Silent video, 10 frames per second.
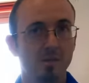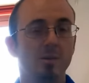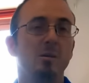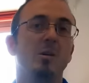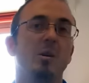
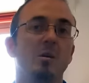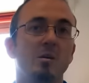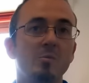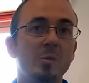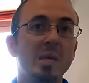
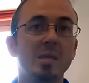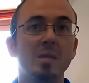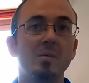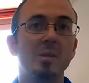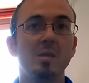euh, bien
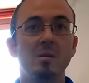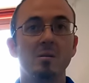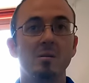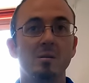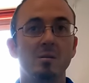adapté.
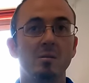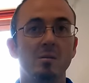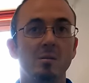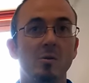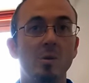Euh,
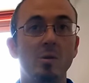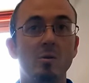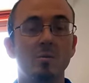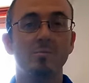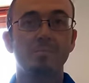le travail